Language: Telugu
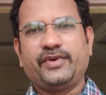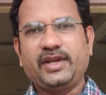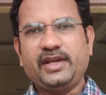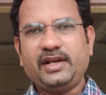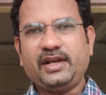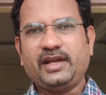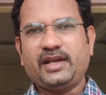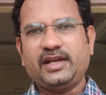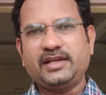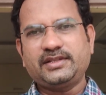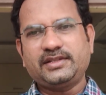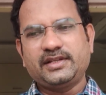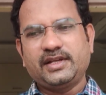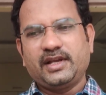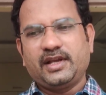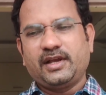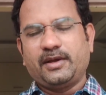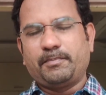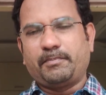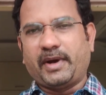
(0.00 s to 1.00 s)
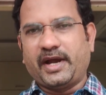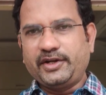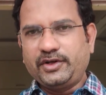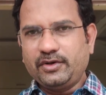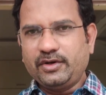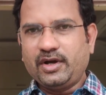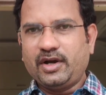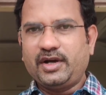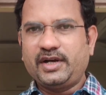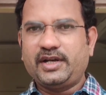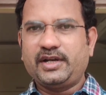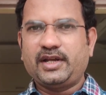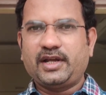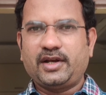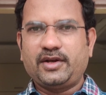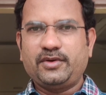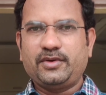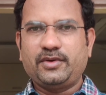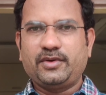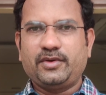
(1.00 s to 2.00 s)
వేరాజ్
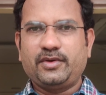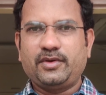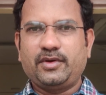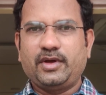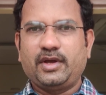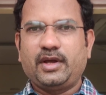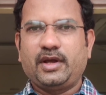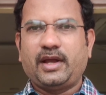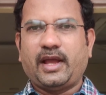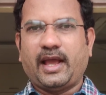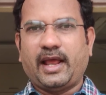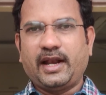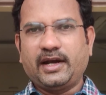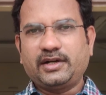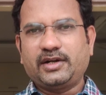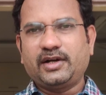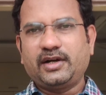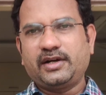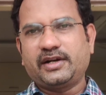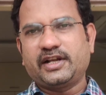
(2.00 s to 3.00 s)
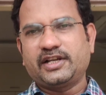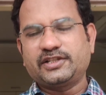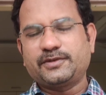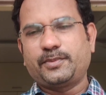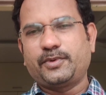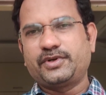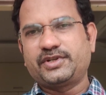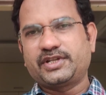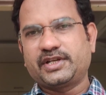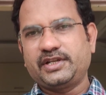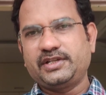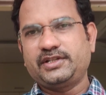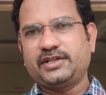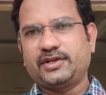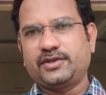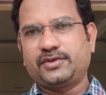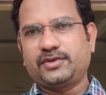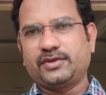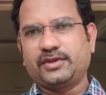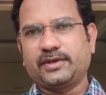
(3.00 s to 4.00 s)
మైటోకాండ్రియాలో ఎలక్ట్రాన్ ట్రాన్స్పోర్ట్ చేంజ్
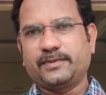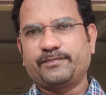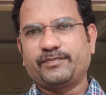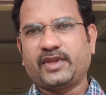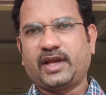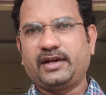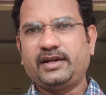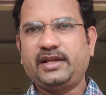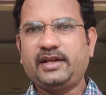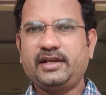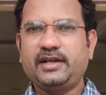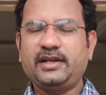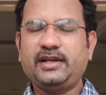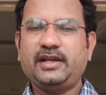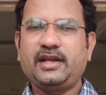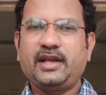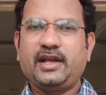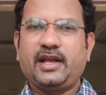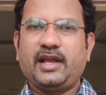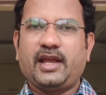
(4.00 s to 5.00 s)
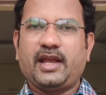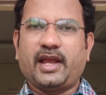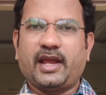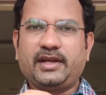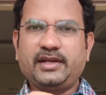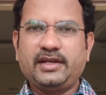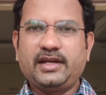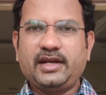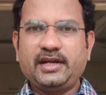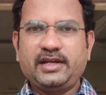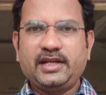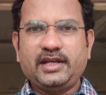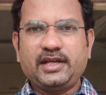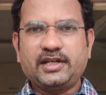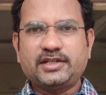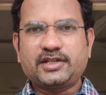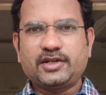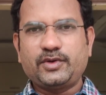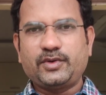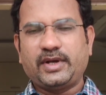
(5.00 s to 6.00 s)
జరుగుతుంది అంటే
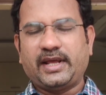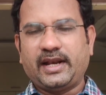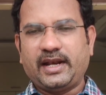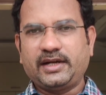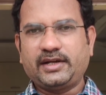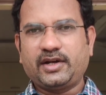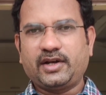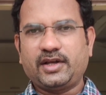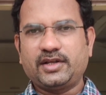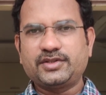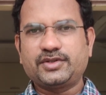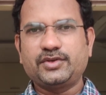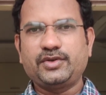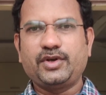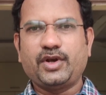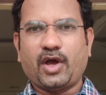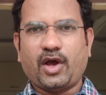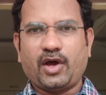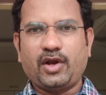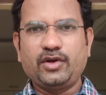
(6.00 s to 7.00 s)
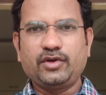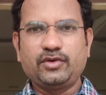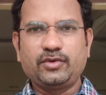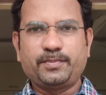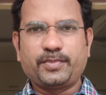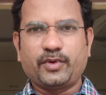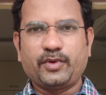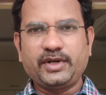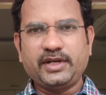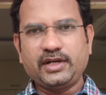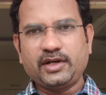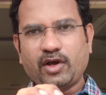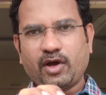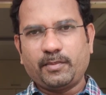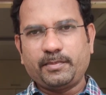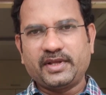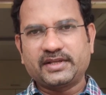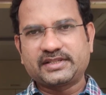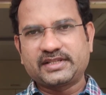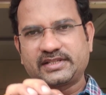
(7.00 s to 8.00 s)
ఎన్ఏడిహెచ్లో ఉన్న ఎలక్ట్రాన్స్ నాలుగు ప్రోటీన్
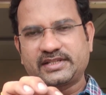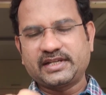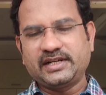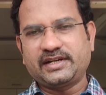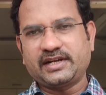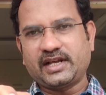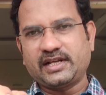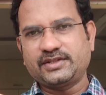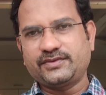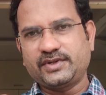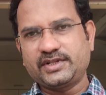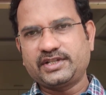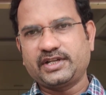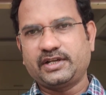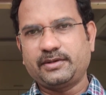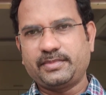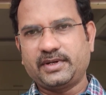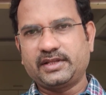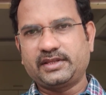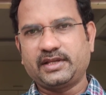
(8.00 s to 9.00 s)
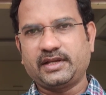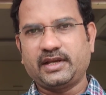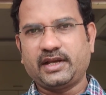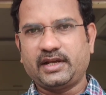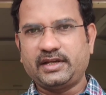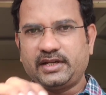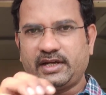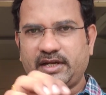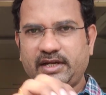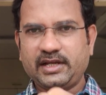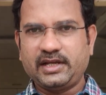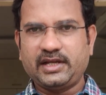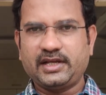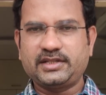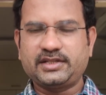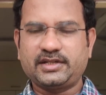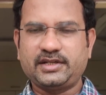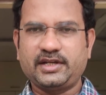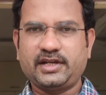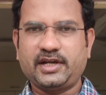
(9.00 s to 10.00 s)
కాంప్లెక్సెస్కి ట్రాన్స్ఫర్ చేయబడతాయి
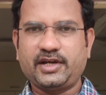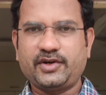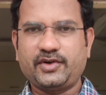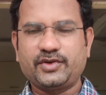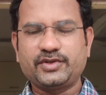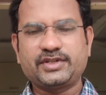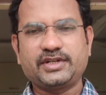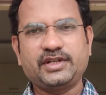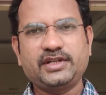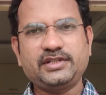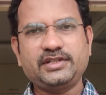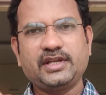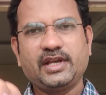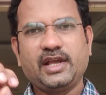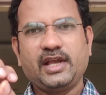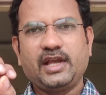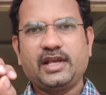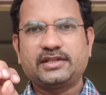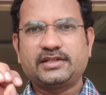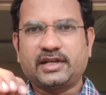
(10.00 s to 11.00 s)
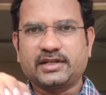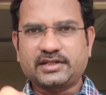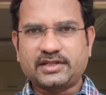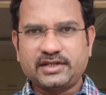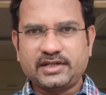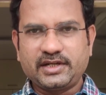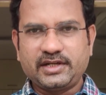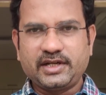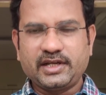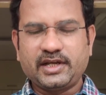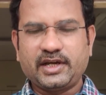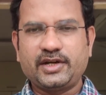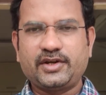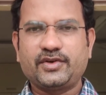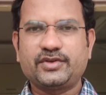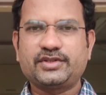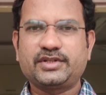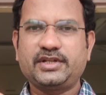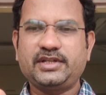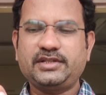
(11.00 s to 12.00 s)
ఎన్ఏడిహెచ్ డిహైడ్రోజనేస్ సబ్సినేట్
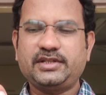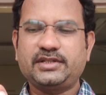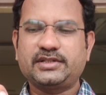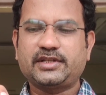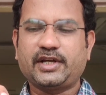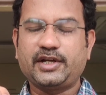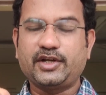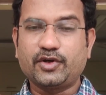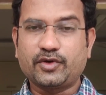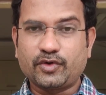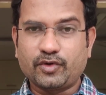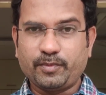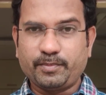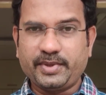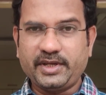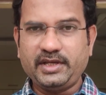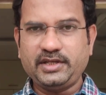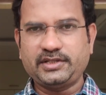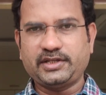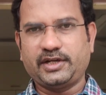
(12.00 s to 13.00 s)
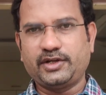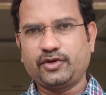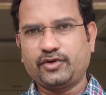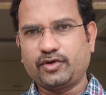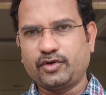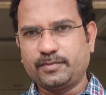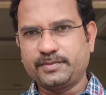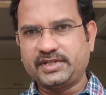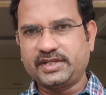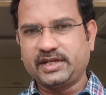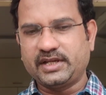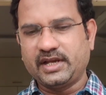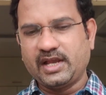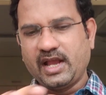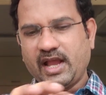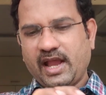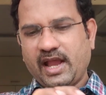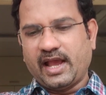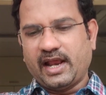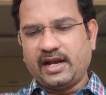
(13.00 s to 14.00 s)
డిహైడ్రోజనేస్ సైటోక్రోమ్ బి సైటోక్రోమ్ సి
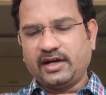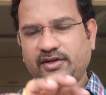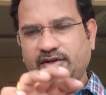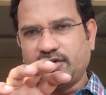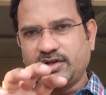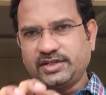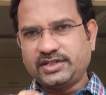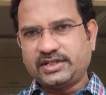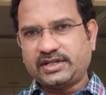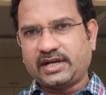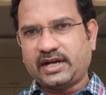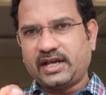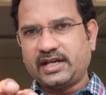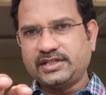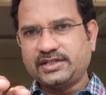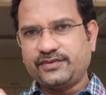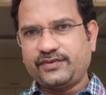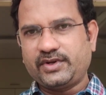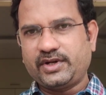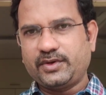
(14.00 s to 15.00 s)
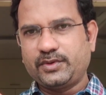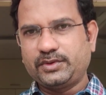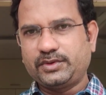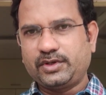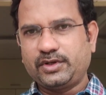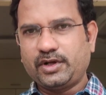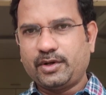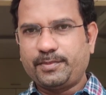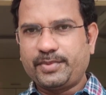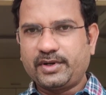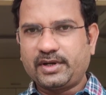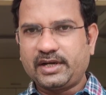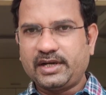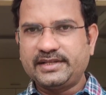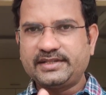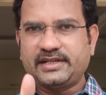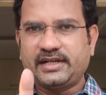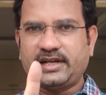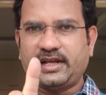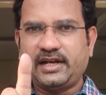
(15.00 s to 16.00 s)
ఎలక్ట్రాన్స్ ట్రాన్స్ఫర్ అవుతున్నప్పుడు
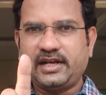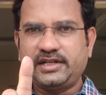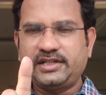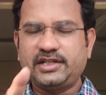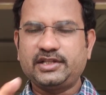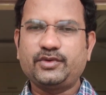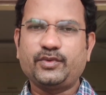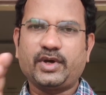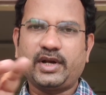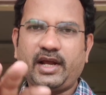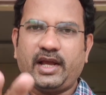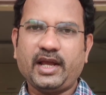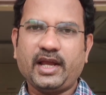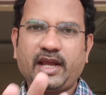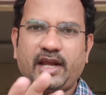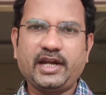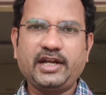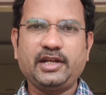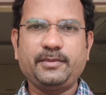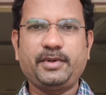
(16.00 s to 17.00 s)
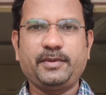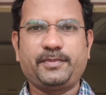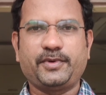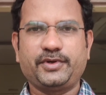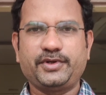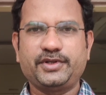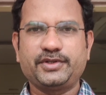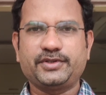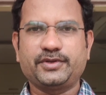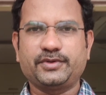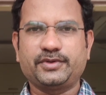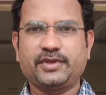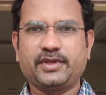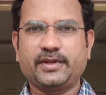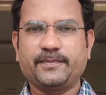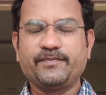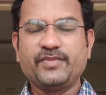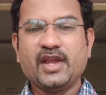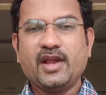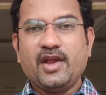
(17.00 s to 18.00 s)
రిలీజ్ అయిన ఎనర్జీ ద్వారా ఏటీపీ ప్రొడ్యూస్
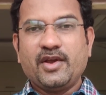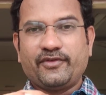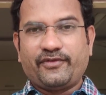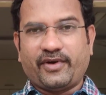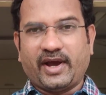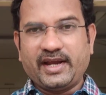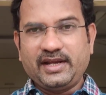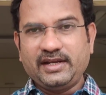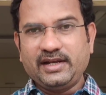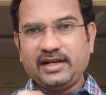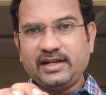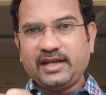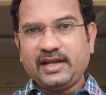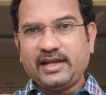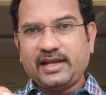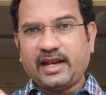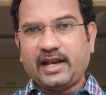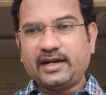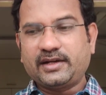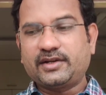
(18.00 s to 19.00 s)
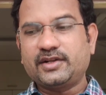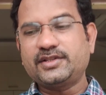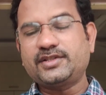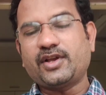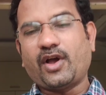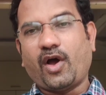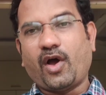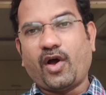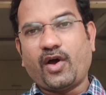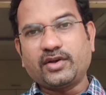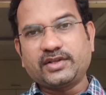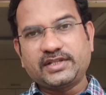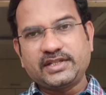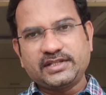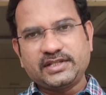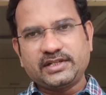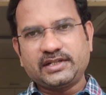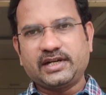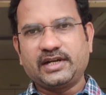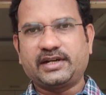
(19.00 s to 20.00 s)
అవుతుంది ఫైనల్గా ఎలక్ట్రాన్స్
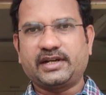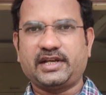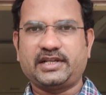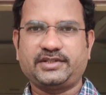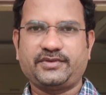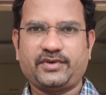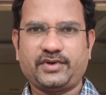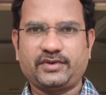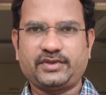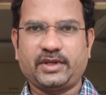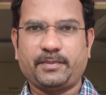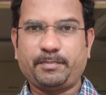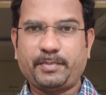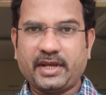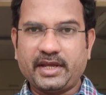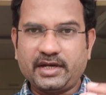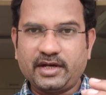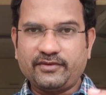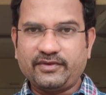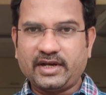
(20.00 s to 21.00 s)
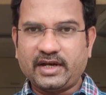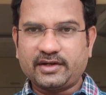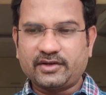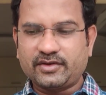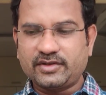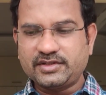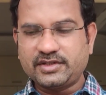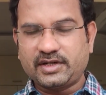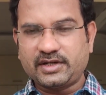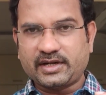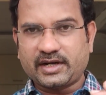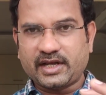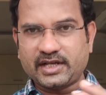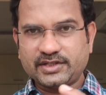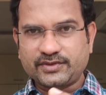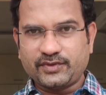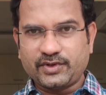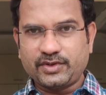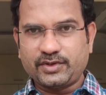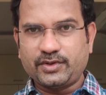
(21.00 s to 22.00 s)
ఆక్సిజన్కి ట్రాన్స్ఫర్ అవుతాయి పేర్ ఆఫ్ ఎలక్ట్రాన్స్ ఆర్
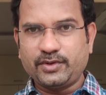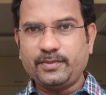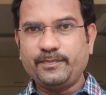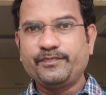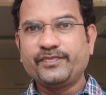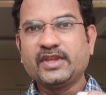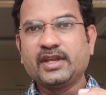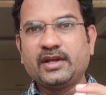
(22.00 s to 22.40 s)
ట్రాన్స్ఫర్ టు